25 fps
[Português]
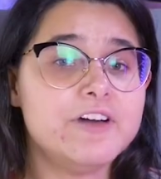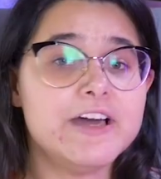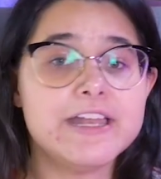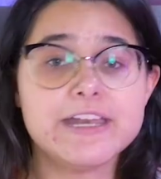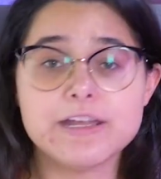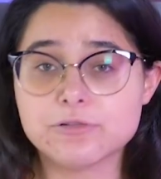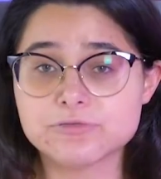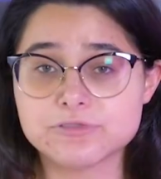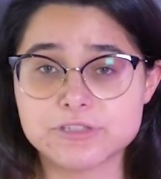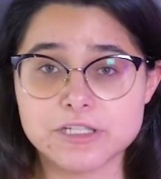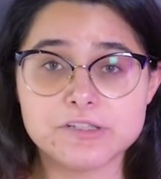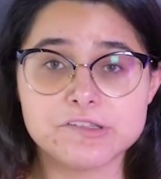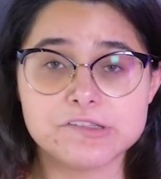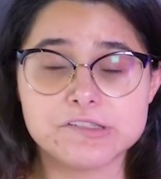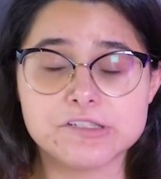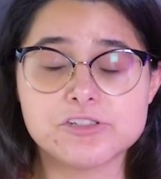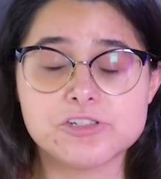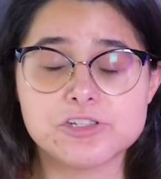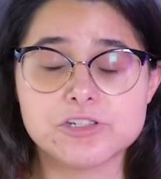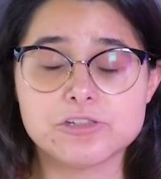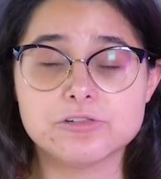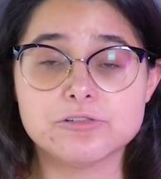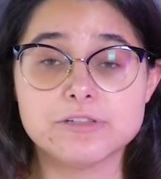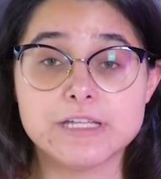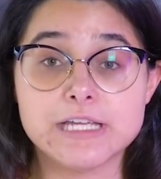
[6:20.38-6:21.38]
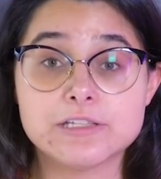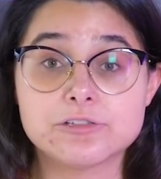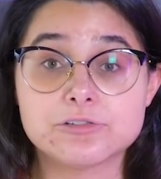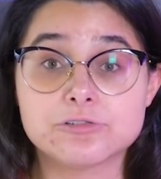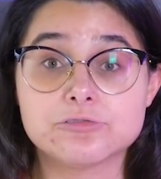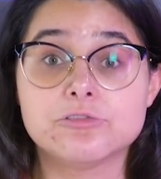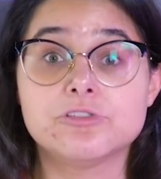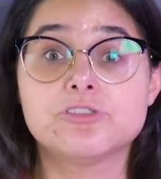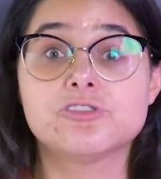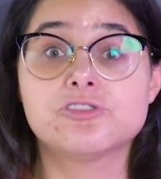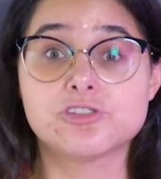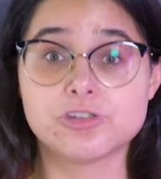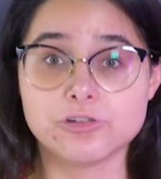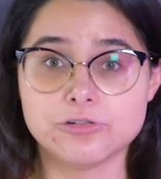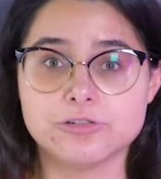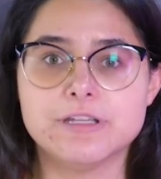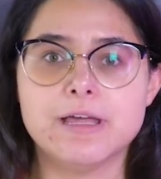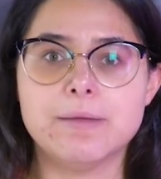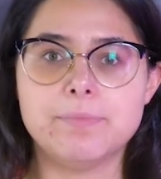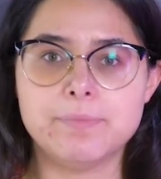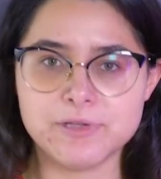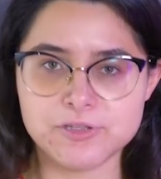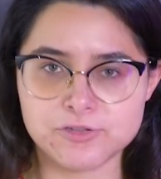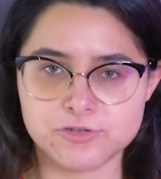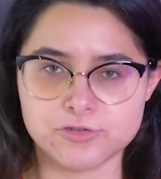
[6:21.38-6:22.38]
fariam tanto sentido dentro do estilo
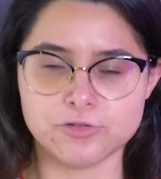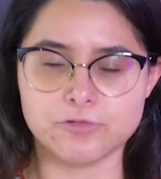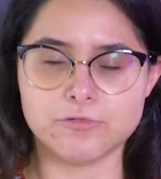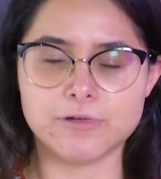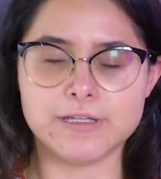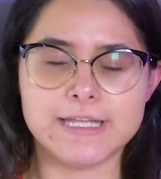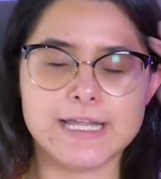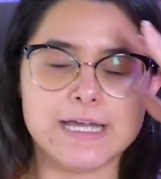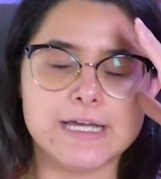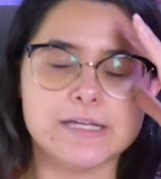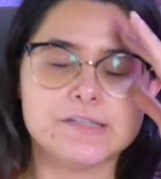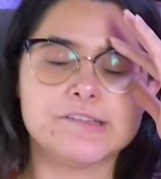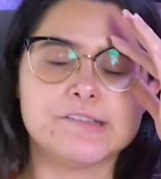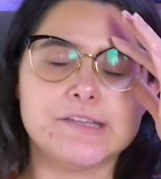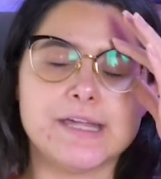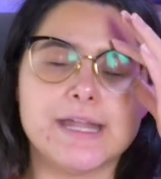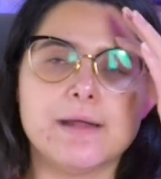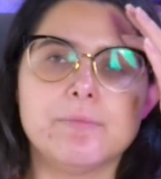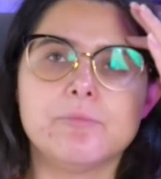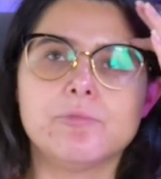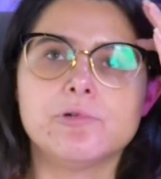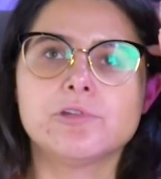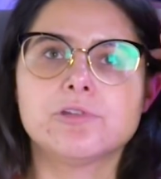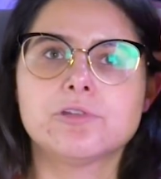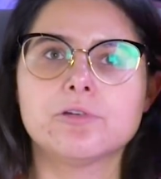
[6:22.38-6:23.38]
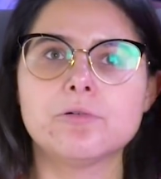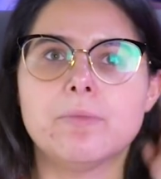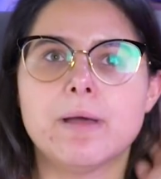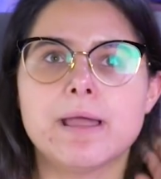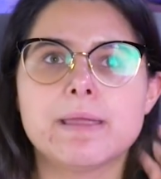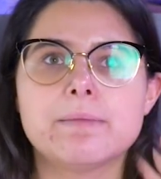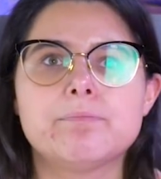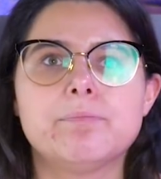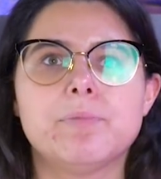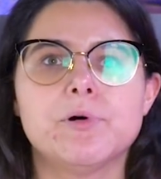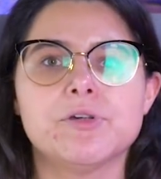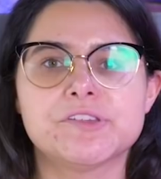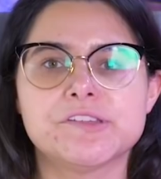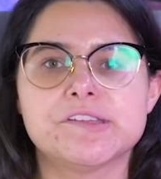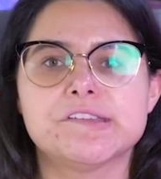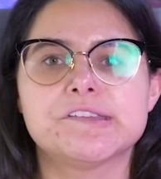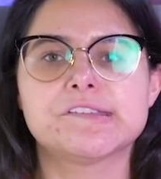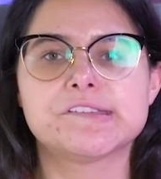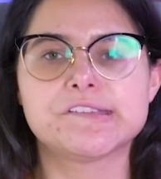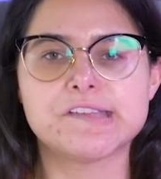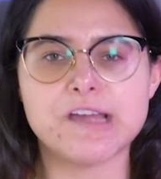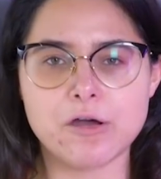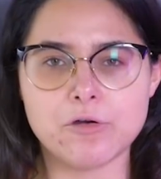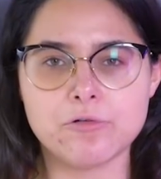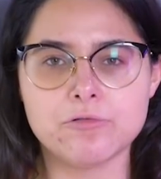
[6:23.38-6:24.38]
da pessoa, né? Antes era muito uma
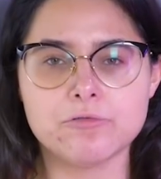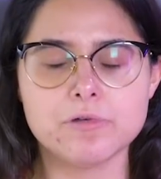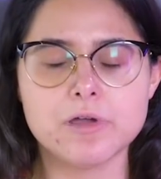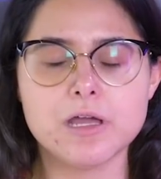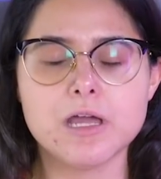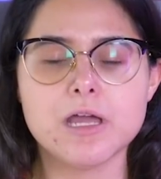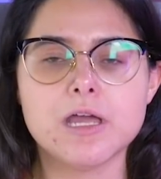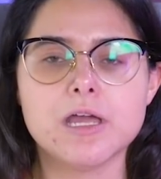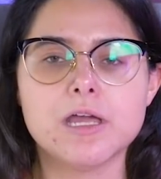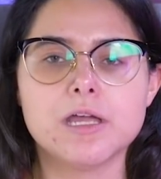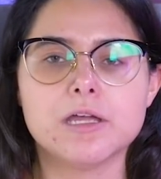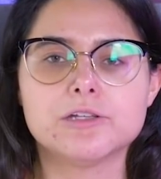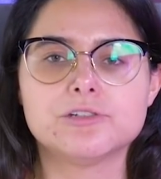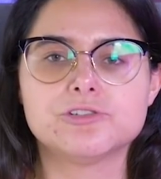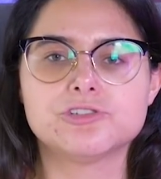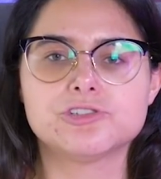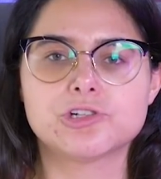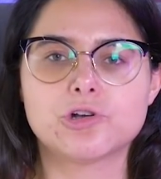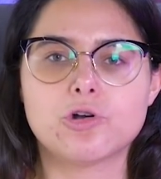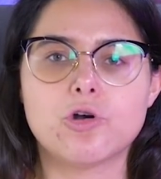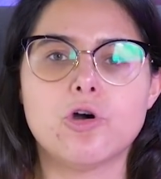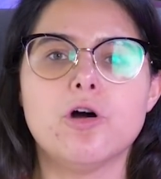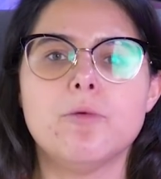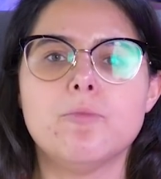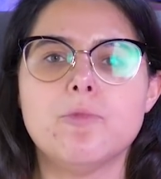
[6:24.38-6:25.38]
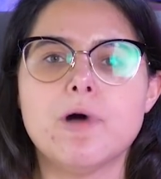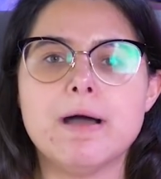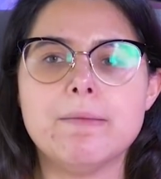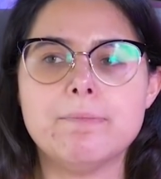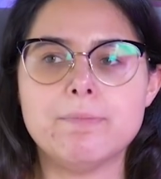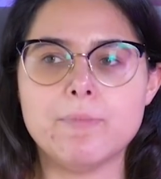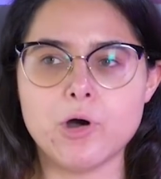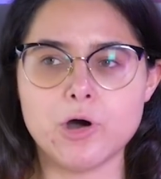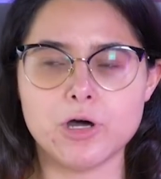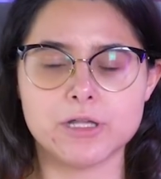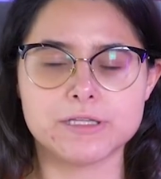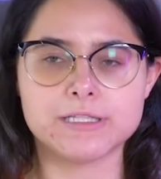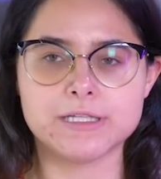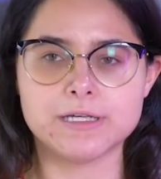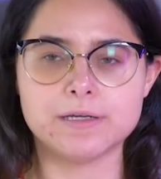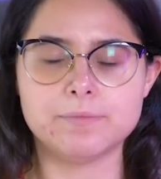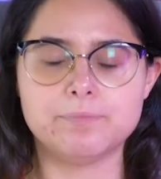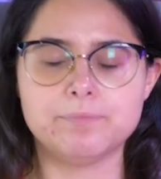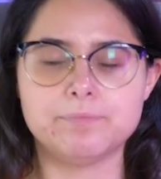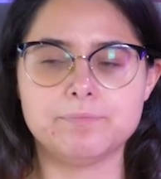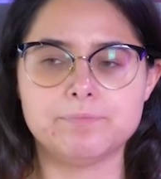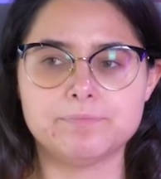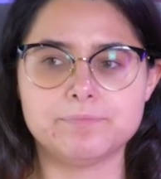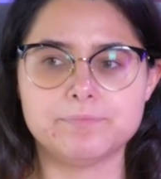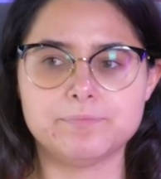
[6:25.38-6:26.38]
imposição de como a moda
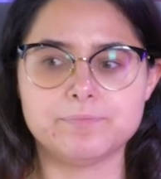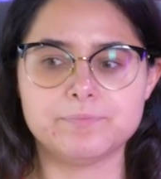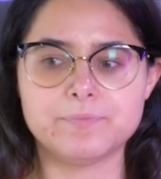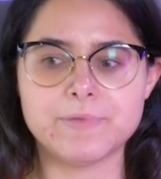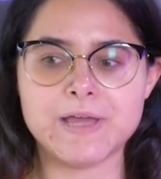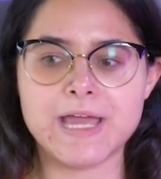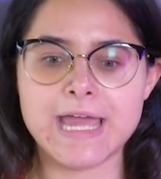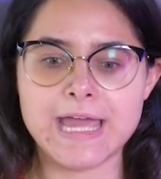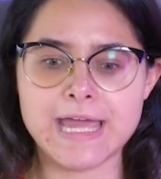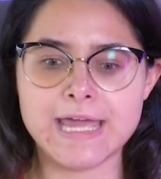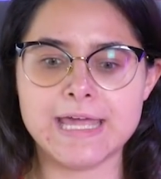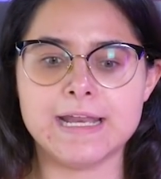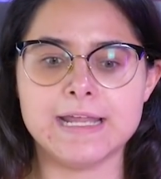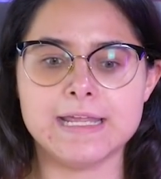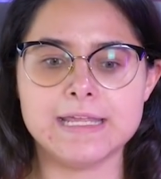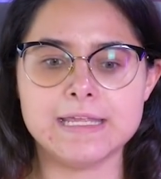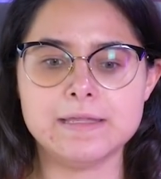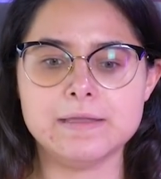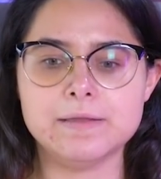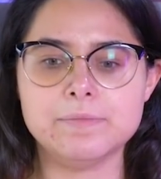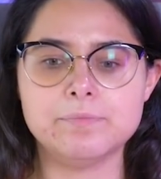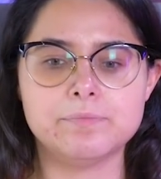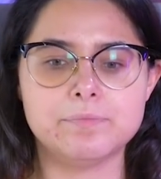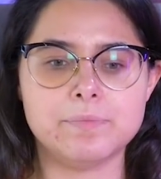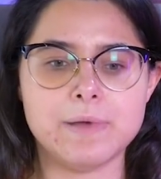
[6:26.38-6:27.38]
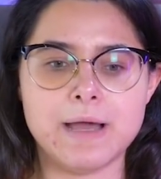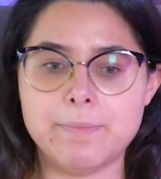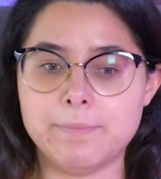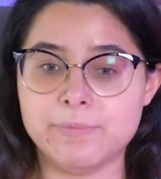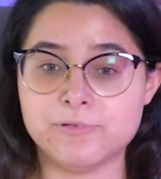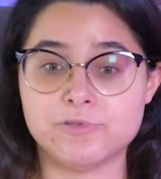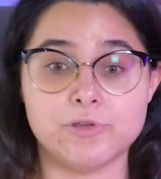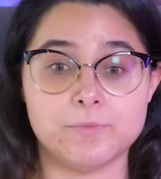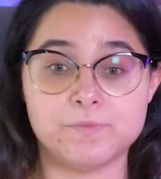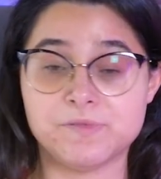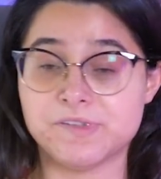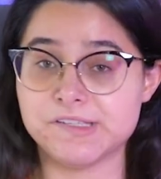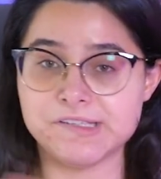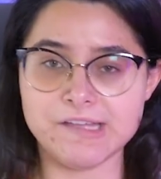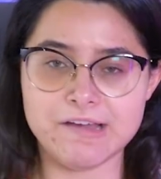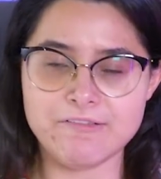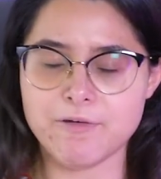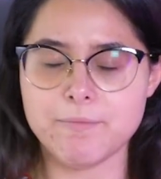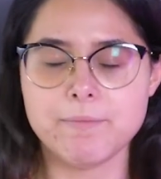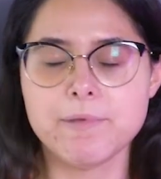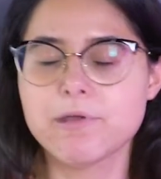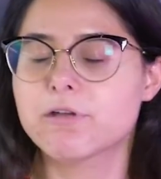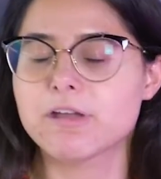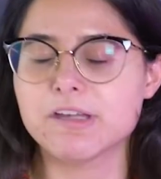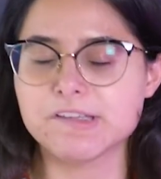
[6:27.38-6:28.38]
era e a pessoa
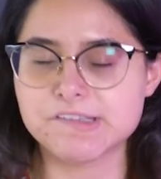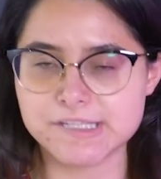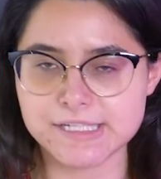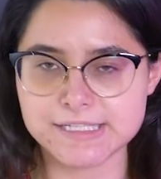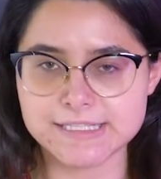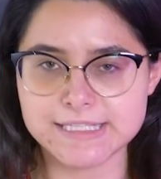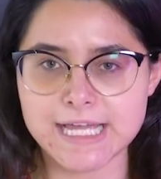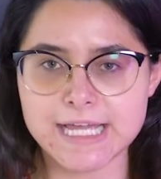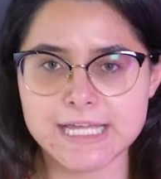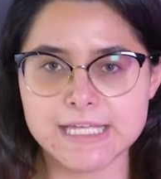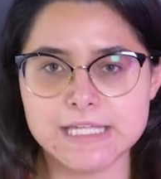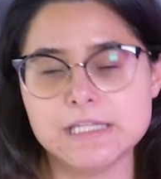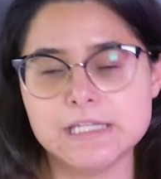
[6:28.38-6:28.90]
precisava meio que aceitar